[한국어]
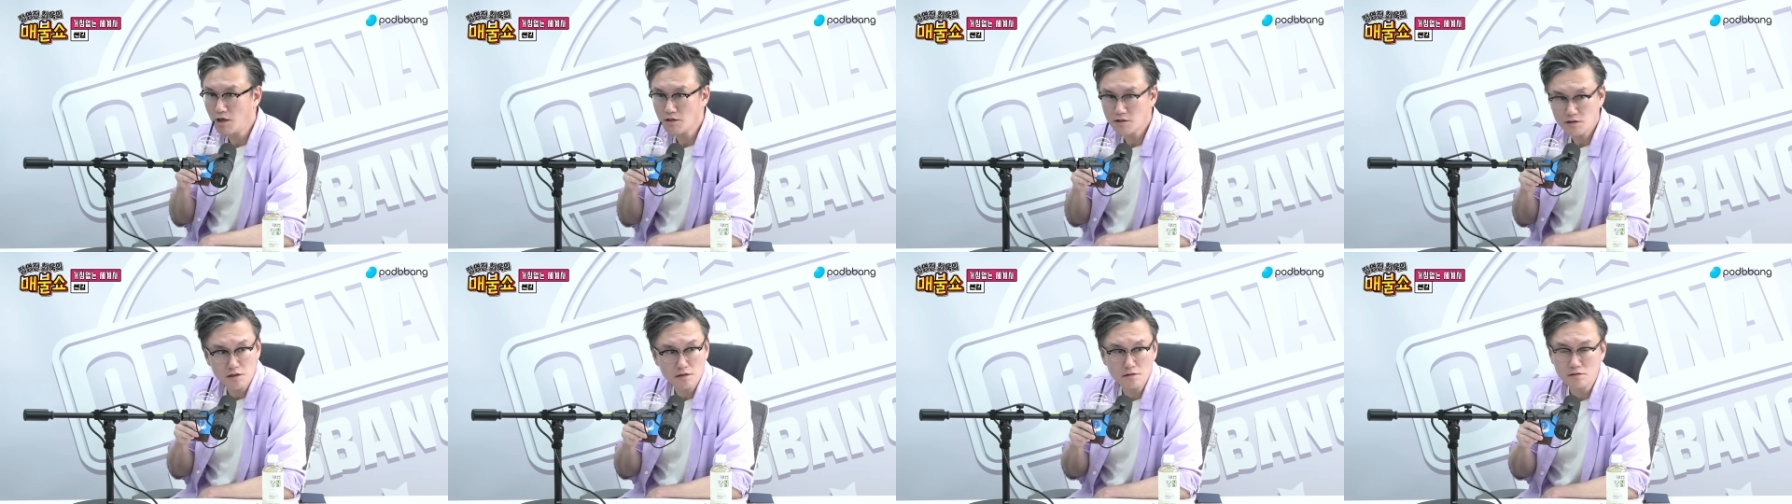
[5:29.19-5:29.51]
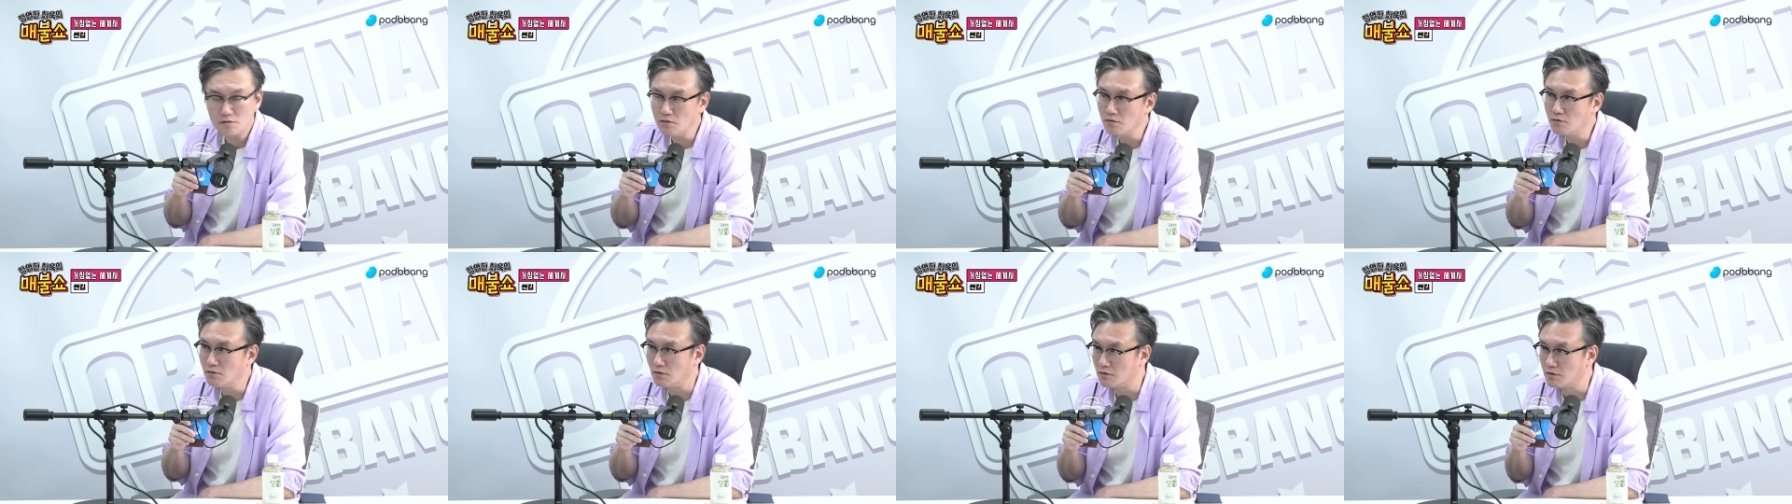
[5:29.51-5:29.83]

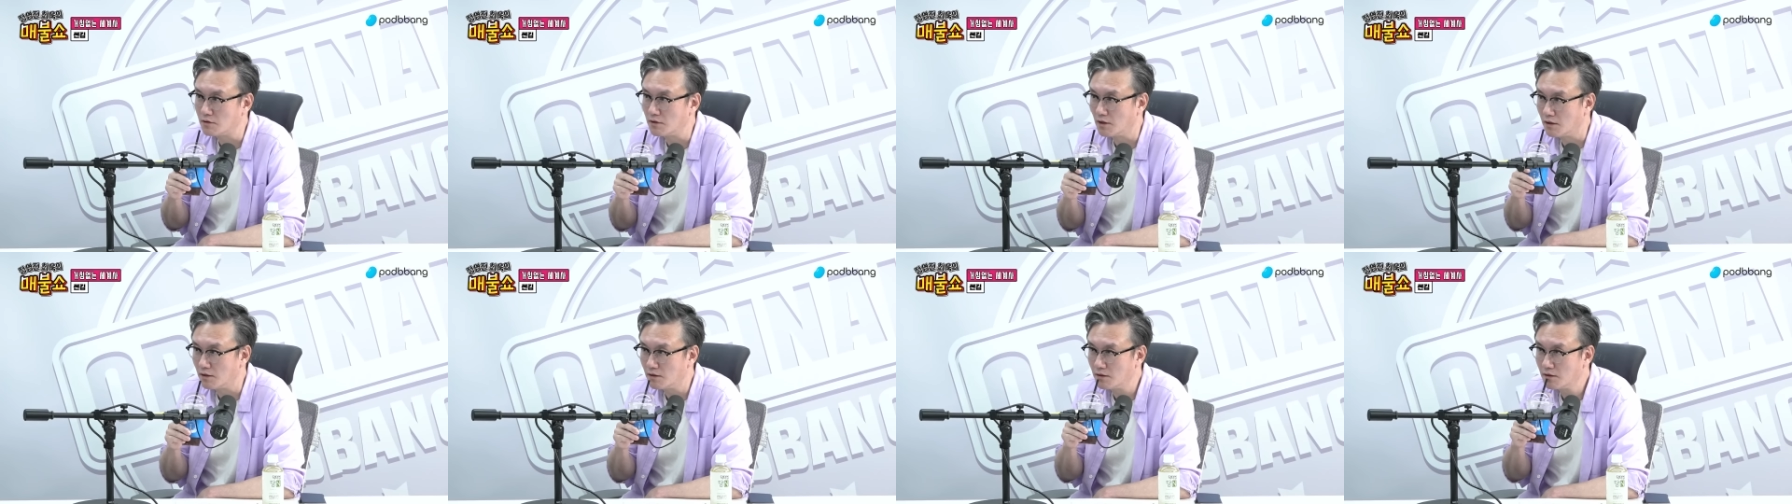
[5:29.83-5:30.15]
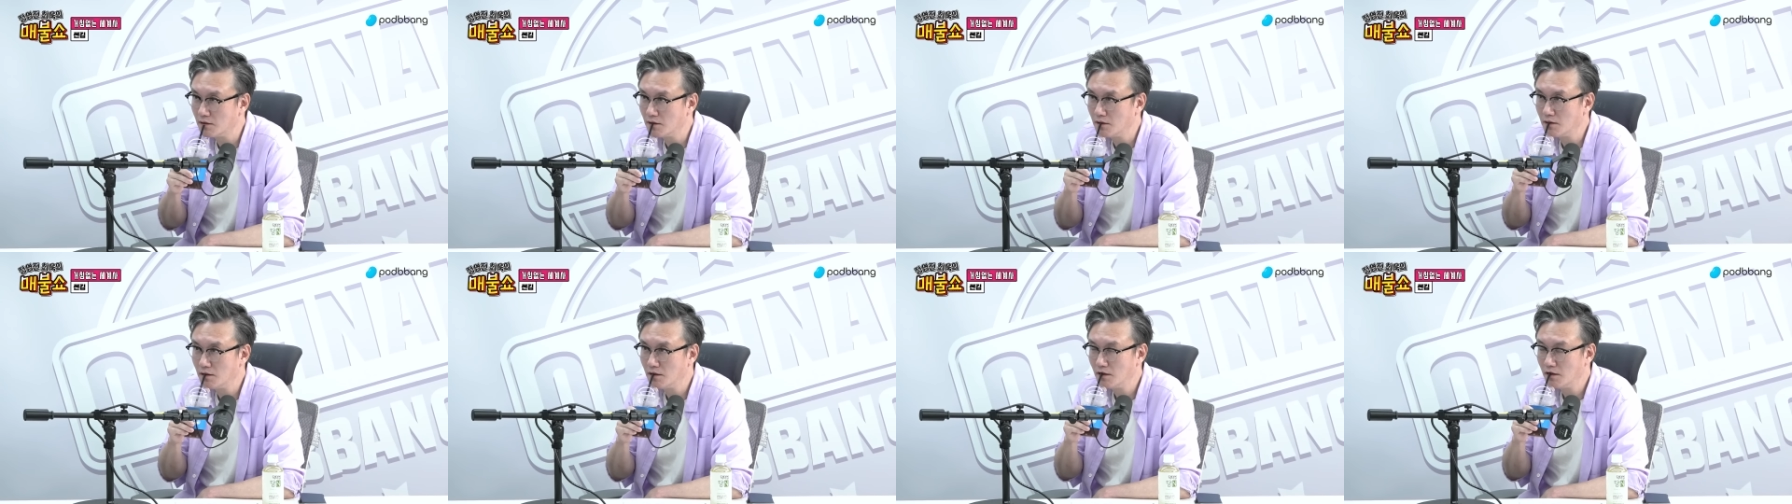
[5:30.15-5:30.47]
사실이 그런 거 아, 같아요.
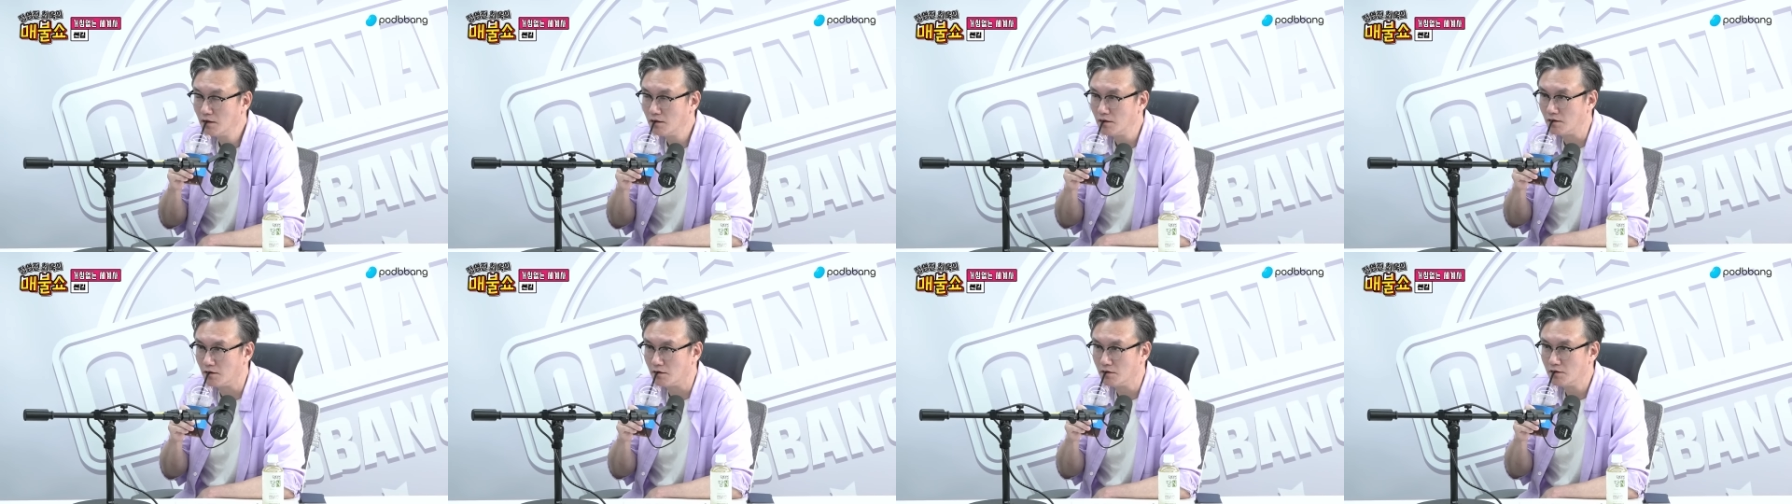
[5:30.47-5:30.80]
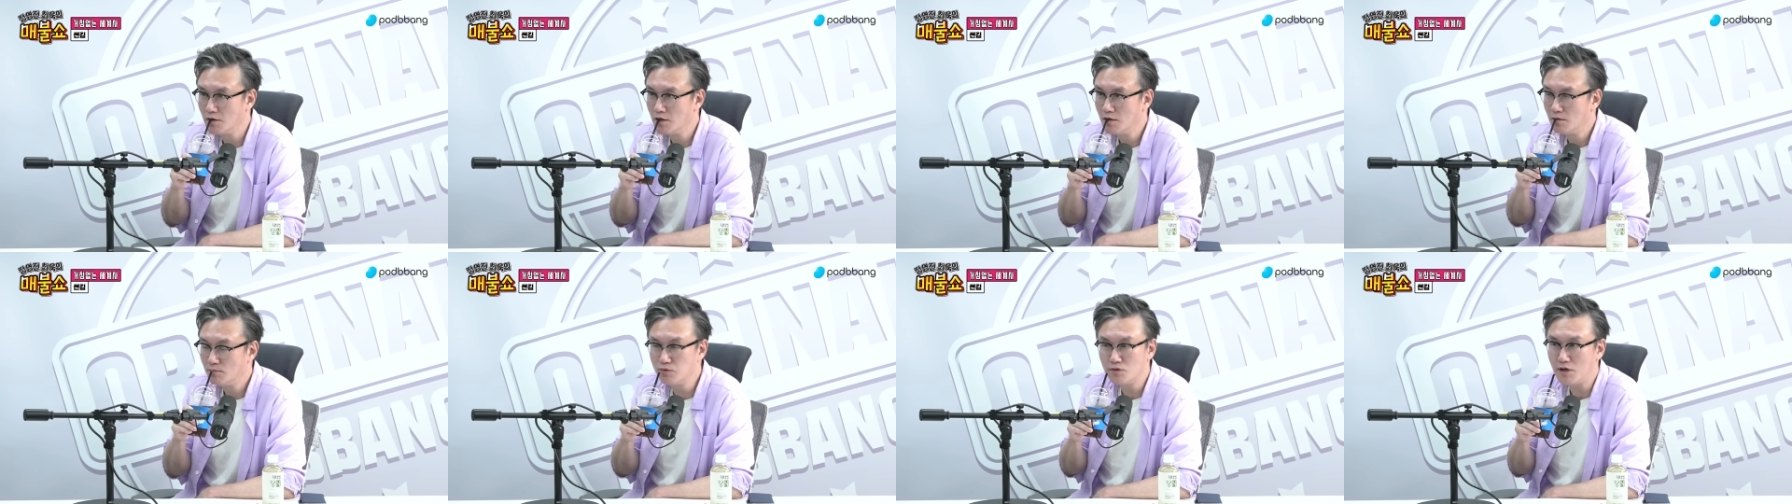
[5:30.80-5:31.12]
사실이니까. 어.
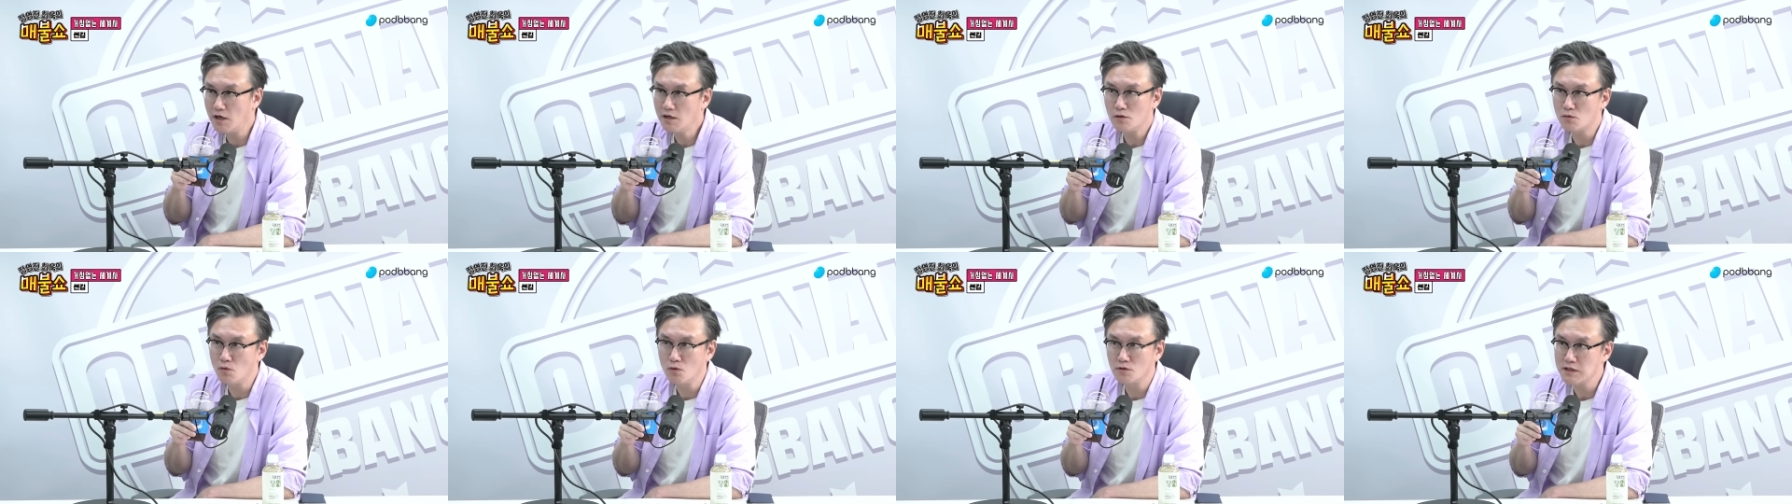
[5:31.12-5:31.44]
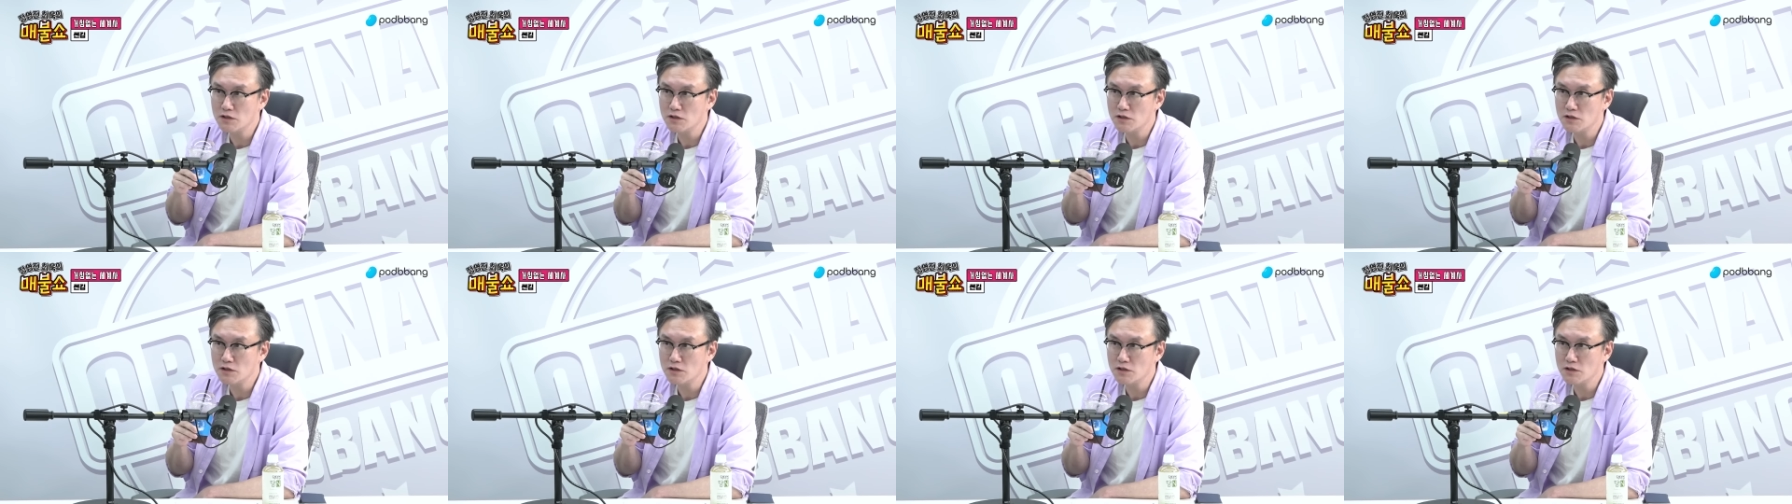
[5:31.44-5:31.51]
어. 북한은